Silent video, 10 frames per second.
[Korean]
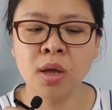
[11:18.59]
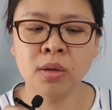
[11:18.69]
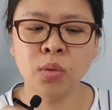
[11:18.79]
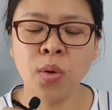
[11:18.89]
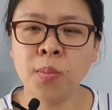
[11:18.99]

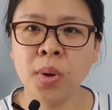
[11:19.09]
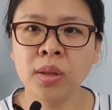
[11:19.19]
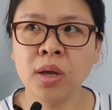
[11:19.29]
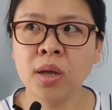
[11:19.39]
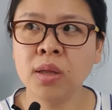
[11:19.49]
그래서
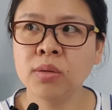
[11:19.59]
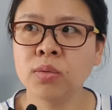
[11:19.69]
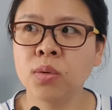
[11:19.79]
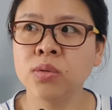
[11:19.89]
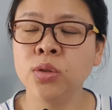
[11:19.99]
웬만한
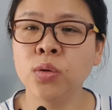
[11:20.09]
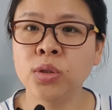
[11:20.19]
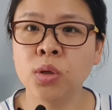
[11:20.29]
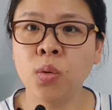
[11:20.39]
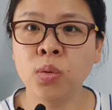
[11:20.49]
좀 의료
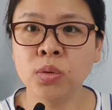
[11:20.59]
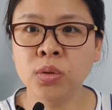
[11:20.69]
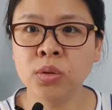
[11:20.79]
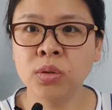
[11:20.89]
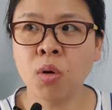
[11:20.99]
진로는